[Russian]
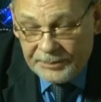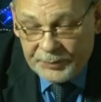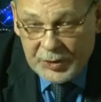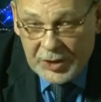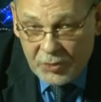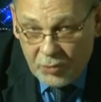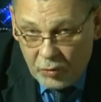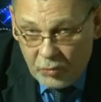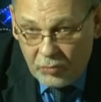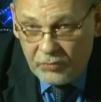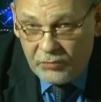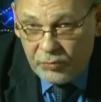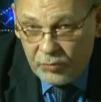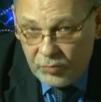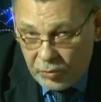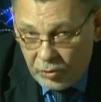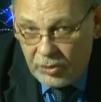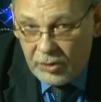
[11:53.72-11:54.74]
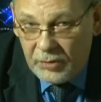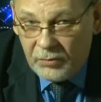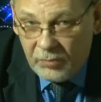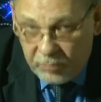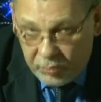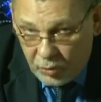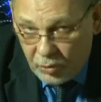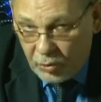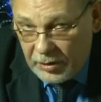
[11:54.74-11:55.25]
такого футбольного
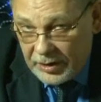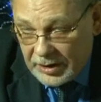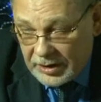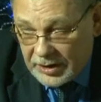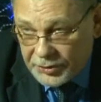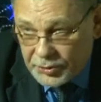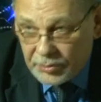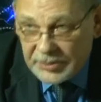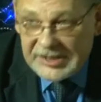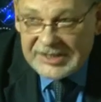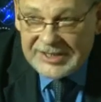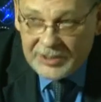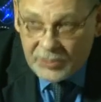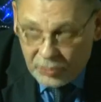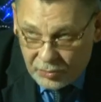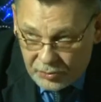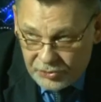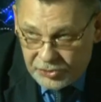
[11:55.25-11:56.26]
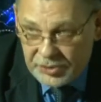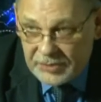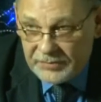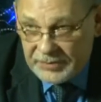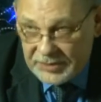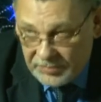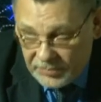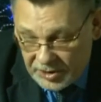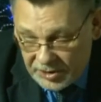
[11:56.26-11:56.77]
поля, которое закончено в
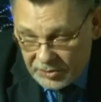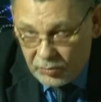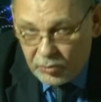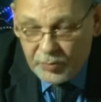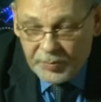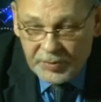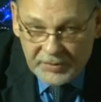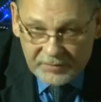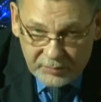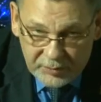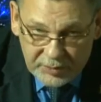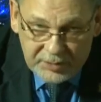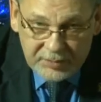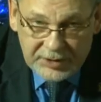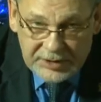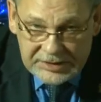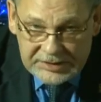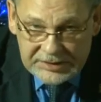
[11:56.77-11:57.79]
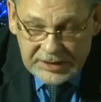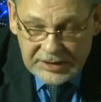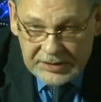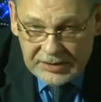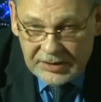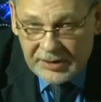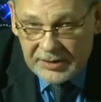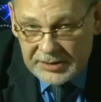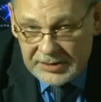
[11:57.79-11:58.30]
этом году, к 1 ноября
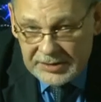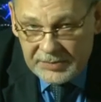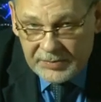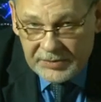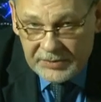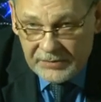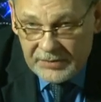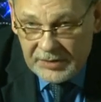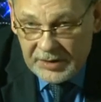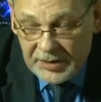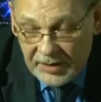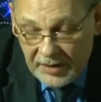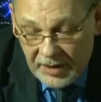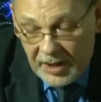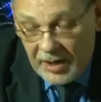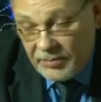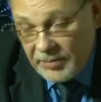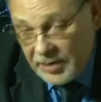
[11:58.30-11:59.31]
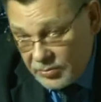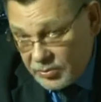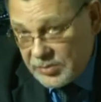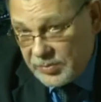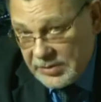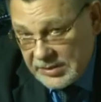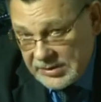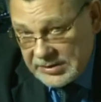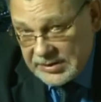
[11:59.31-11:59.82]
строители нас не подвели, могу
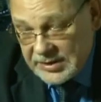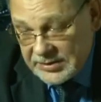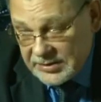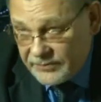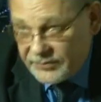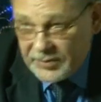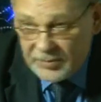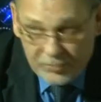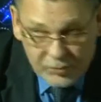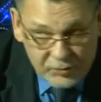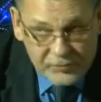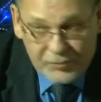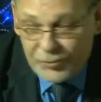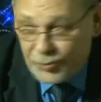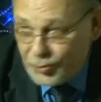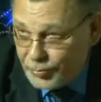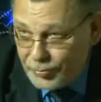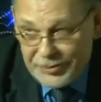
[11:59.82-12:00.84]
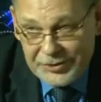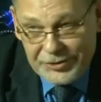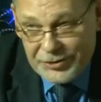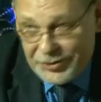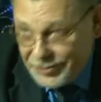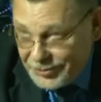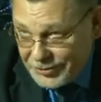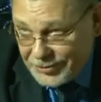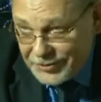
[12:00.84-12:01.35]
смело сказать, в Тамбовской
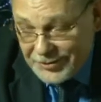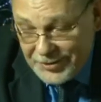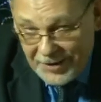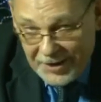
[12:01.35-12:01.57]
области нет.